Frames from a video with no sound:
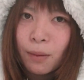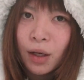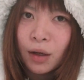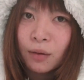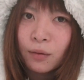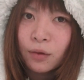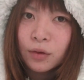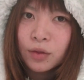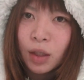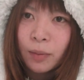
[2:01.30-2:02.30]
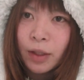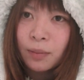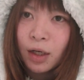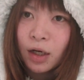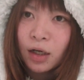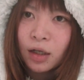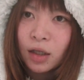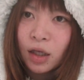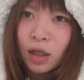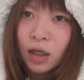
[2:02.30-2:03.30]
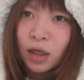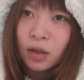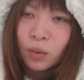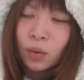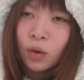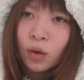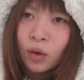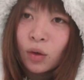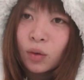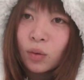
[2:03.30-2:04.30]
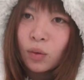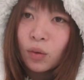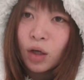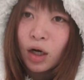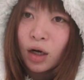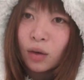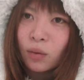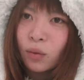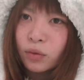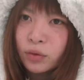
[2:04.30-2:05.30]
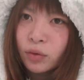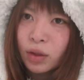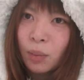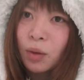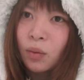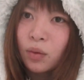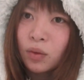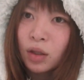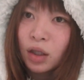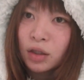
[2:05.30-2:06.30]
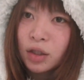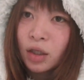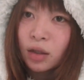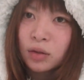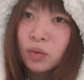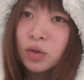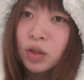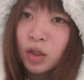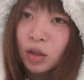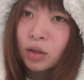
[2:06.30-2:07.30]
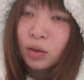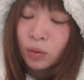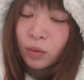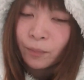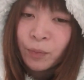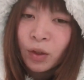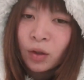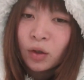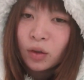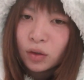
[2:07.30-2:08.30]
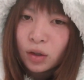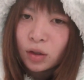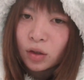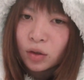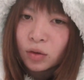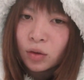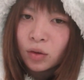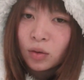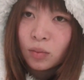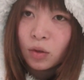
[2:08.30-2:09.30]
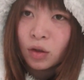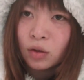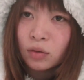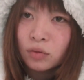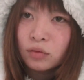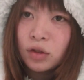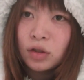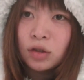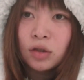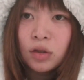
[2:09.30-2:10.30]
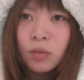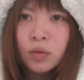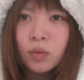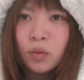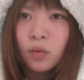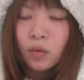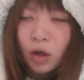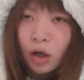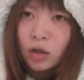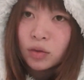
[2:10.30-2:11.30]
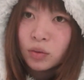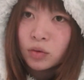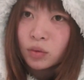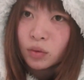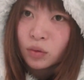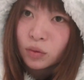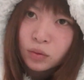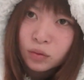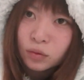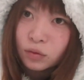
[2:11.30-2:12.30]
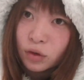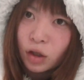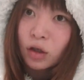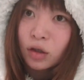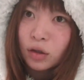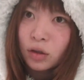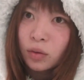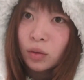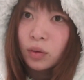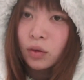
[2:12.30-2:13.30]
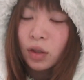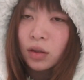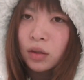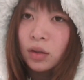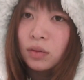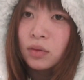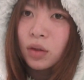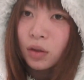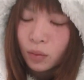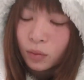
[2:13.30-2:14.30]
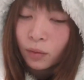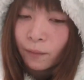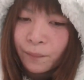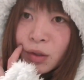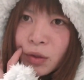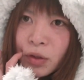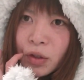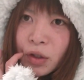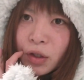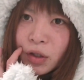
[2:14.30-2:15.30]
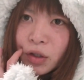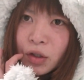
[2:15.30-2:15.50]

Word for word: まあこういうサバイバー系の子がこう負をため込んで生活をしてたっていうでまあうち今その「帰り少女」ねいろいろやってるんだけどなんで